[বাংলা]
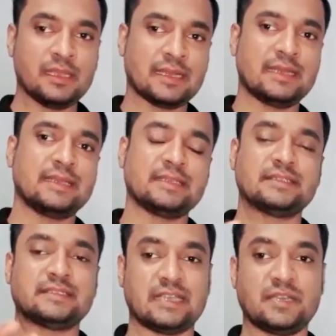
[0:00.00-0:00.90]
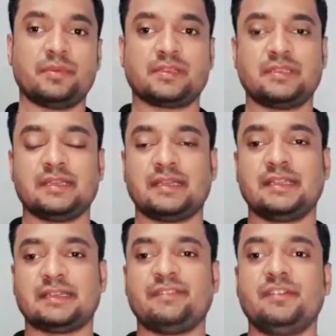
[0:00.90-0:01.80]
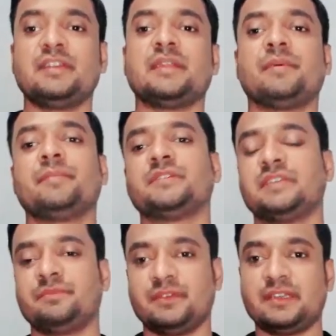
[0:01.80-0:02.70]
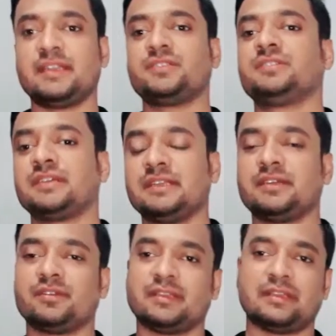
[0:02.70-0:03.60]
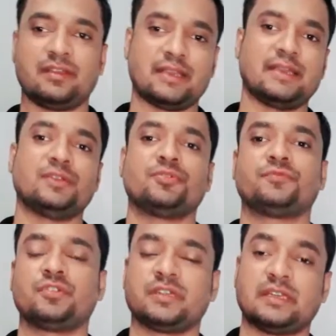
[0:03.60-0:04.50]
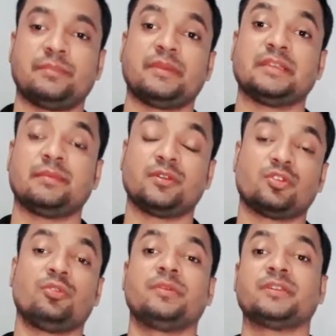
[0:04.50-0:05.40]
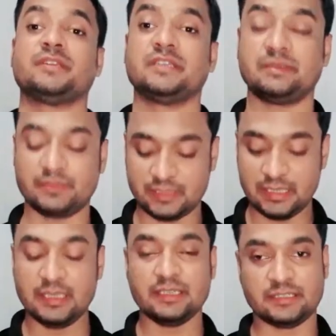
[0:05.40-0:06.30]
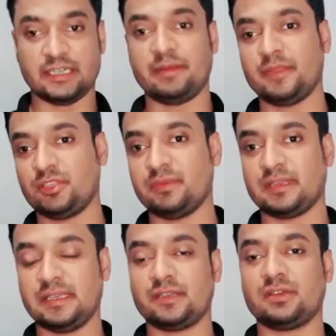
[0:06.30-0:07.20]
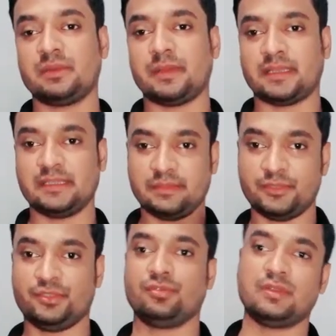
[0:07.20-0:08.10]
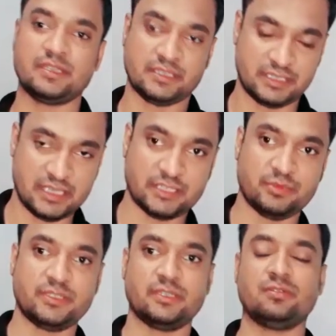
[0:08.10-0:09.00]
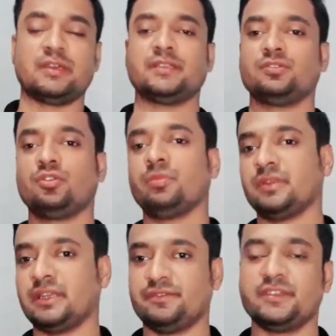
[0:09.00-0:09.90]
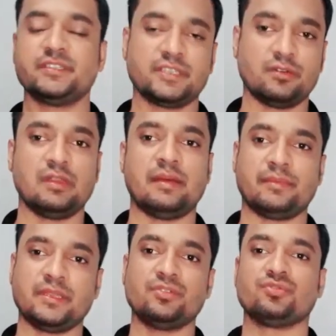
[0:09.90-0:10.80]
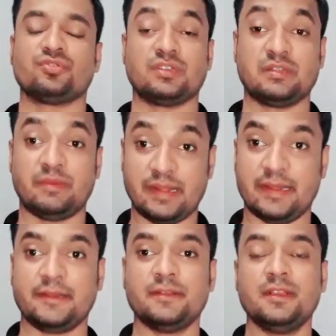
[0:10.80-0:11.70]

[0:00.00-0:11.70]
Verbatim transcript: এখানে সার্চ বক্সে এখানে একটা ফিল্টার পাবেন সেই ফিল্টারে যদি ক্লিক করেন তাহলে এখানে অপশন একটা পেয়ে যাবেন কমেন্ট ক্রিয়েটিভিট সেটার মাধ্যমে ক্লিক করে বাকি যে ভিডিওগুলো নিচে আসবে সেগুলো কিন্তু কপিরাইট ফ্রি সেগুলো আপনি ইউজ করতে পারেন